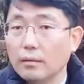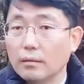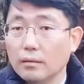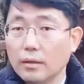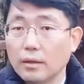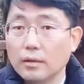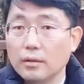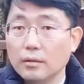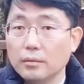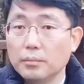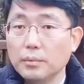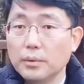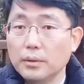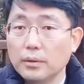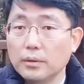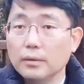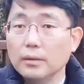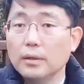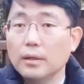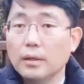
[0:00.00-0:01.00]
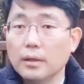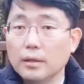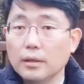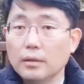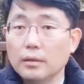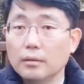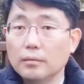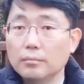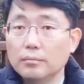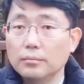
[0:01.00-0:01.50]
한번 네. 해볼만하다 네. 이렇게
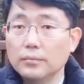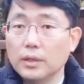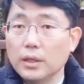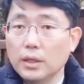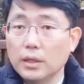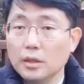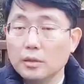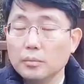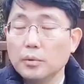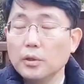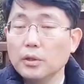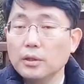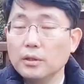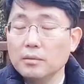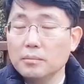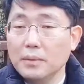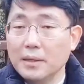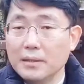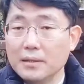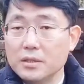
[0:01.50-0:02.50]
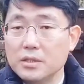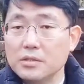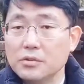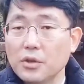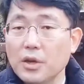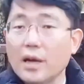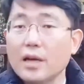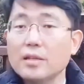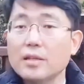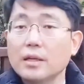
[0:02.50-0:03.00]
생각하십니까? 네. 이번에는 반드시
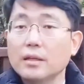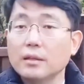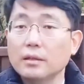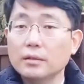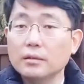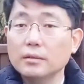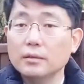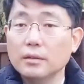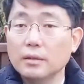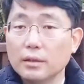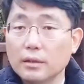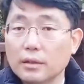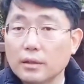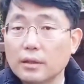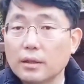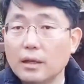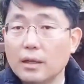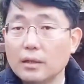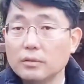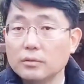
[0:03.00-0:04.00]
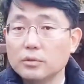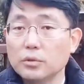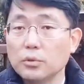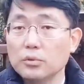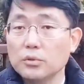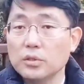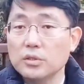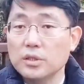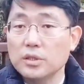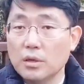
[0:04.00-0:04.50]
돼야 되는 어. 네, 그러한
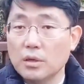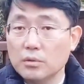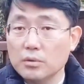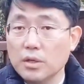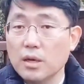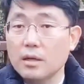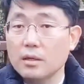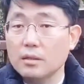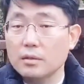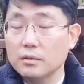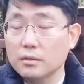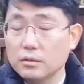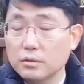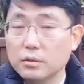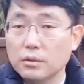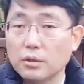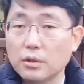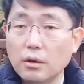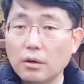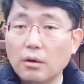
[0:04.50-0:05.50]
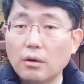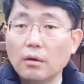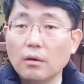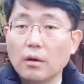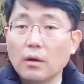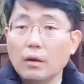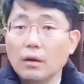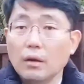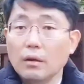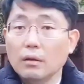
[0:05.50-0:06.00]
총선이라고 생각이 들고요. 음.
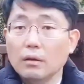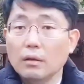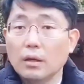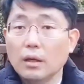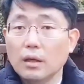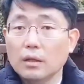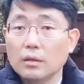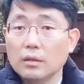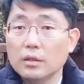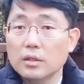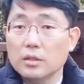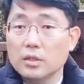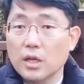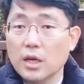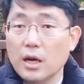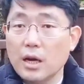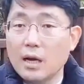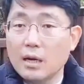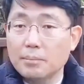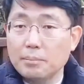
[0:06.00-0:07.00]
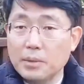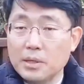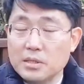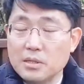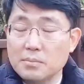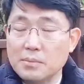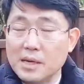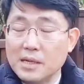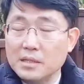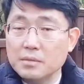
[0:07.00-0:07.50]
예, 특히 제가 앞에서
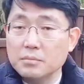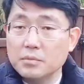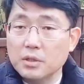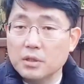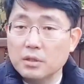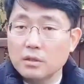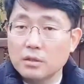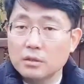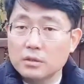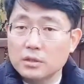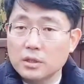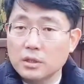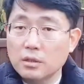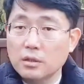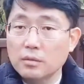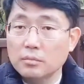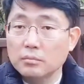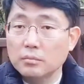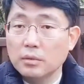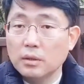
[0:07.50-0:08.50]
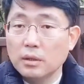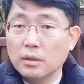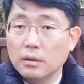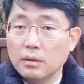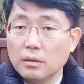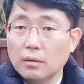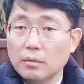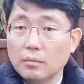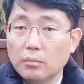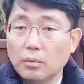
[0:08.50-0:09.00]
말씀드린 것처럼
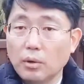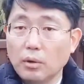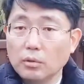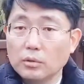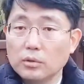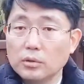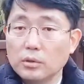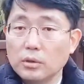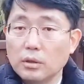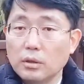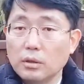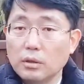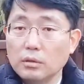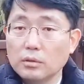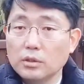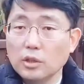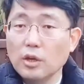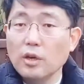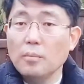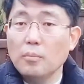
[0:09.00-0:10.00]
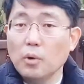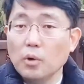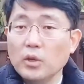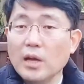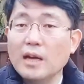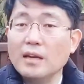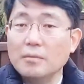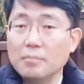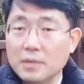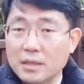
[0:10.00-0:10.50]
뭐 저의
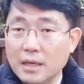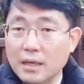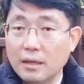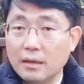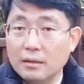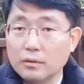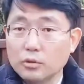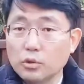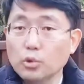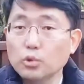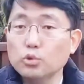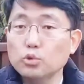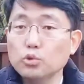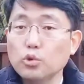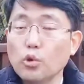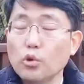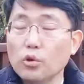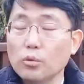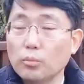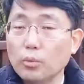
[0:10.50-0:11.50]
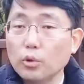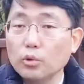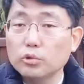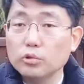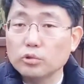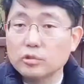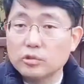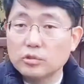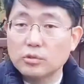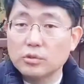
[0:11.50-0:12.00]
본향입니다. 초중고를
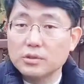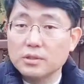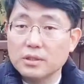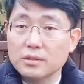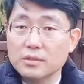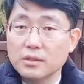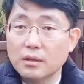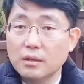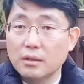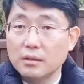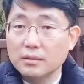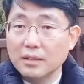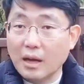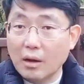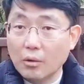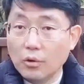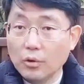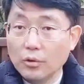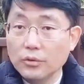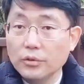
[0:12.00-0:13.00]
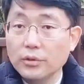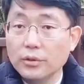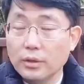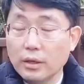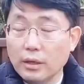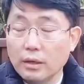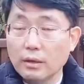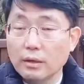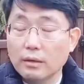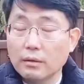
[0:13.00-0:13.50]
모두 그곳에서 나온 음.
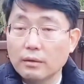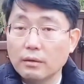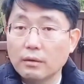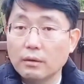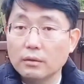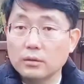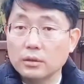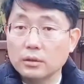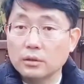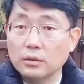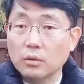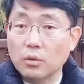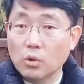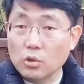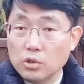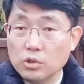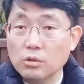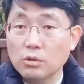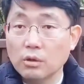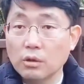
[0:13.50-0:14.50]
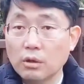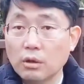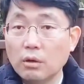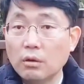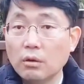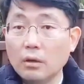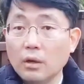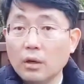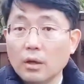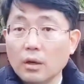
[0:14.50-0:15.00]
예, 그런 음. 곳이고요.